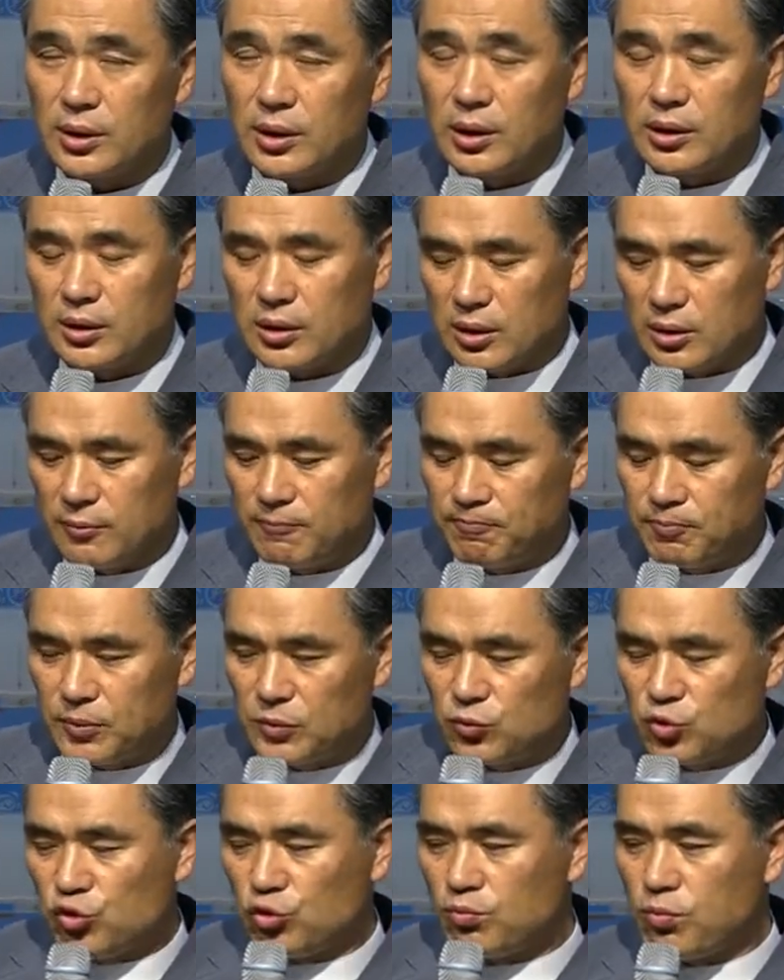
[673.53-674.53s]
아, 그러니까
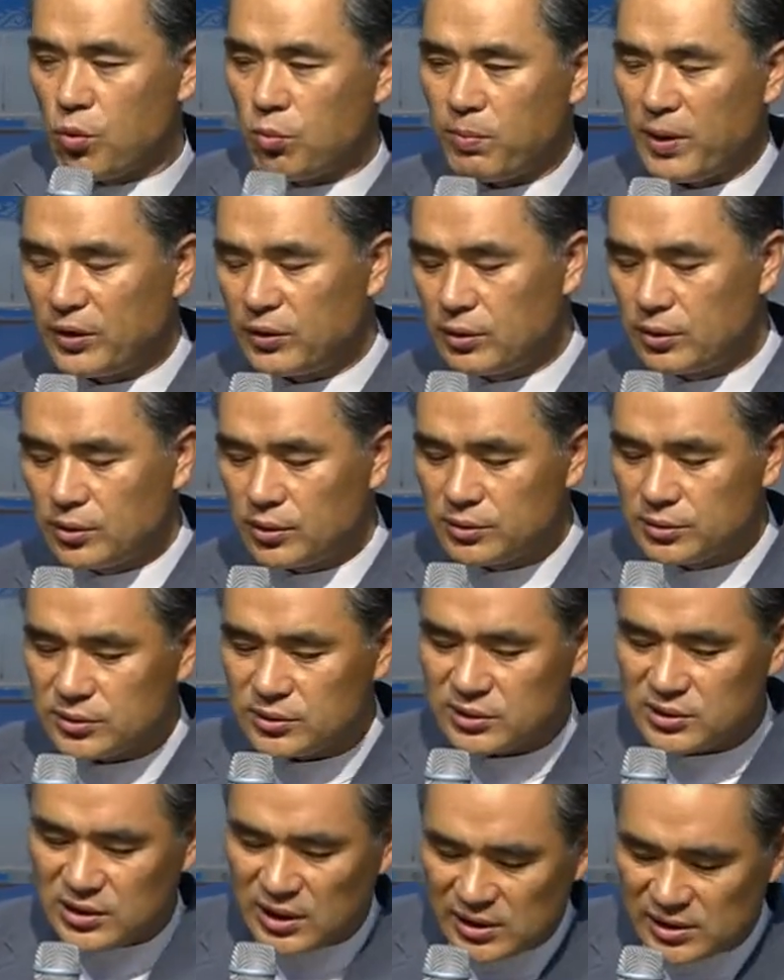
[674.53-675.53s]
축복받는
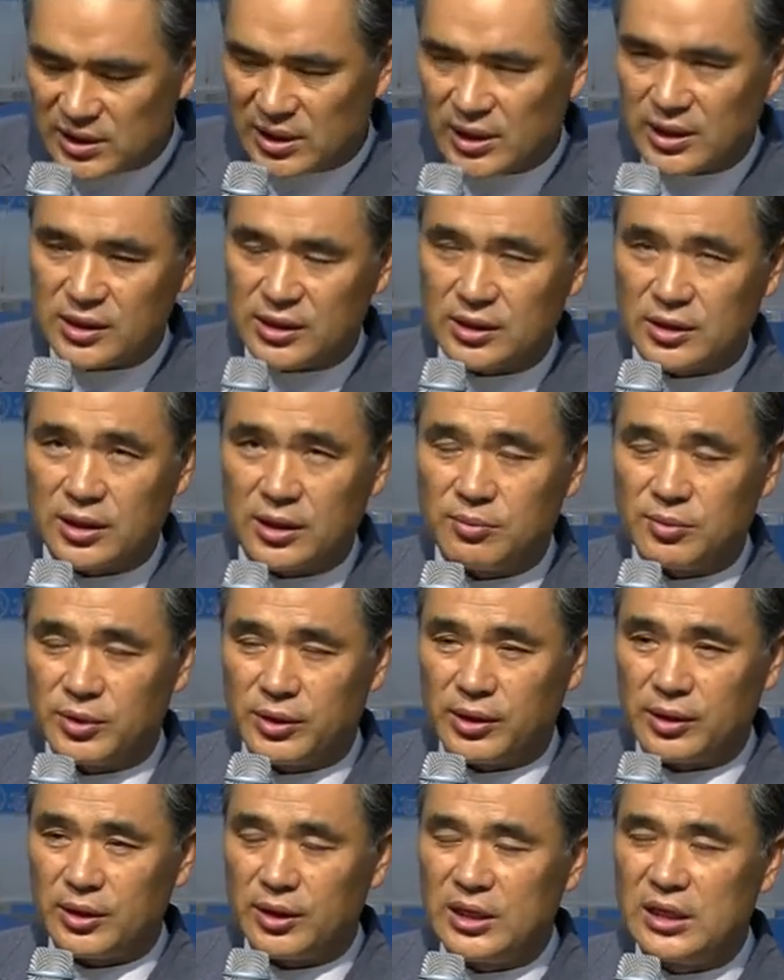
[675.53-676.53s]
건 잘 살았기
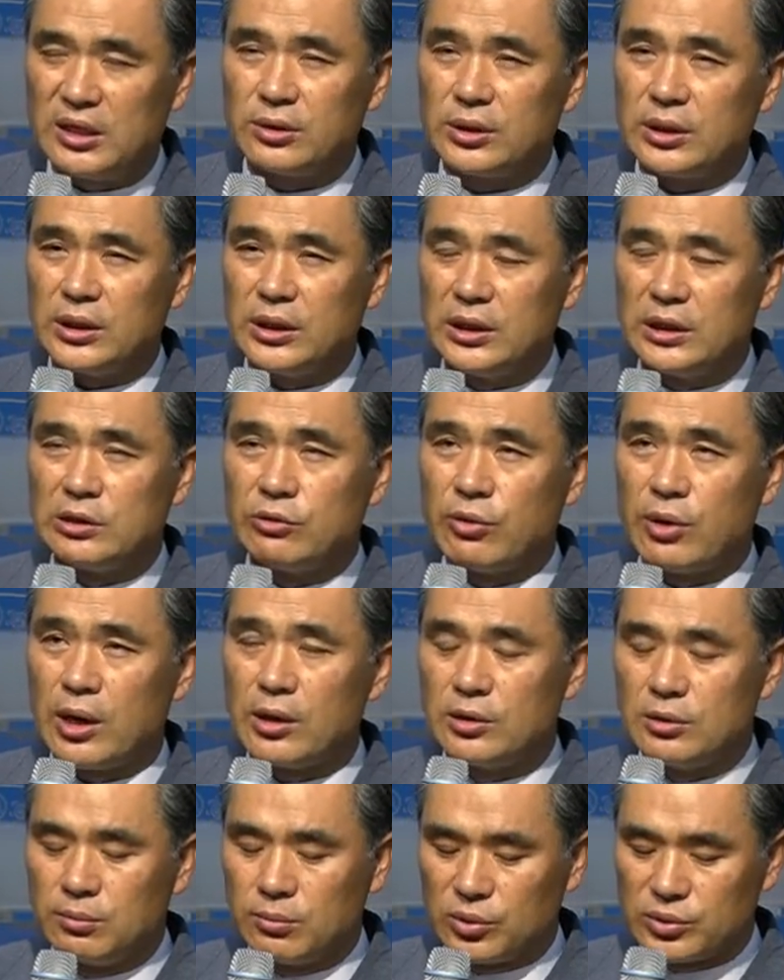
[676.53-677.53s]
때문에 이런
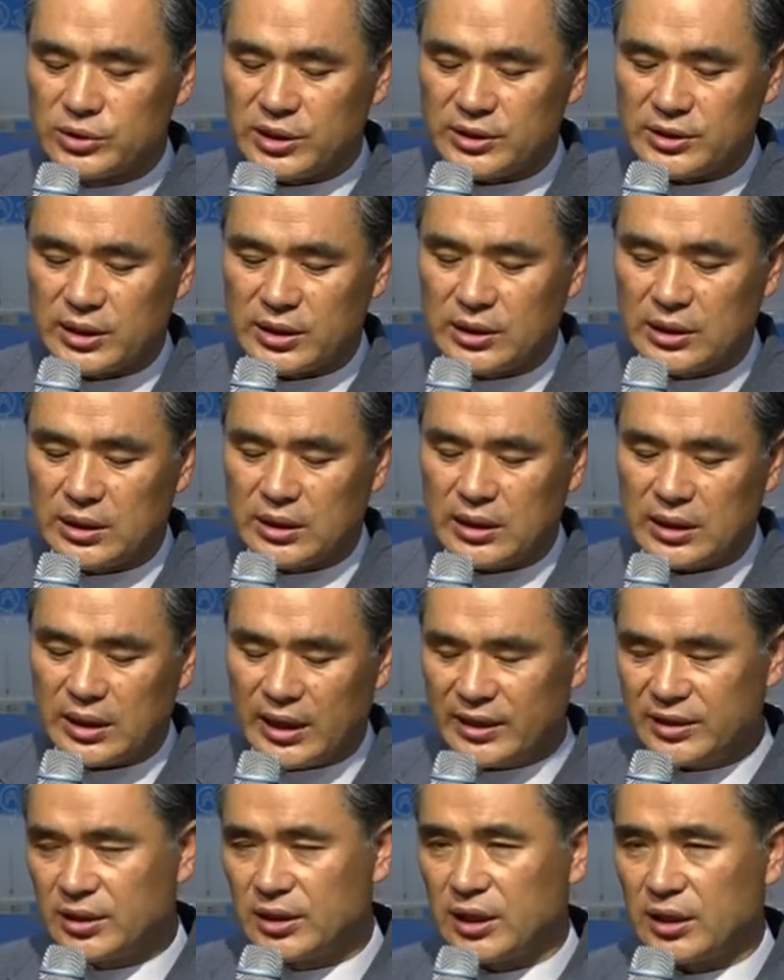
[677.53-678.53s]
인과응보 사상이
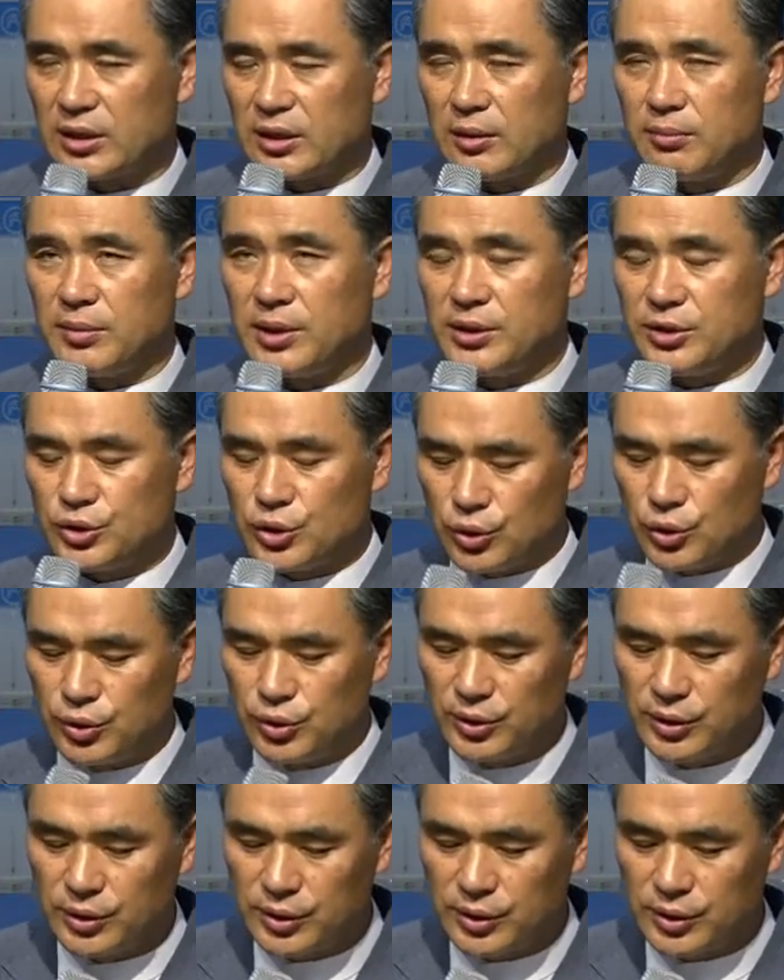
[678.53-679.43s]
가득했단 말이죠.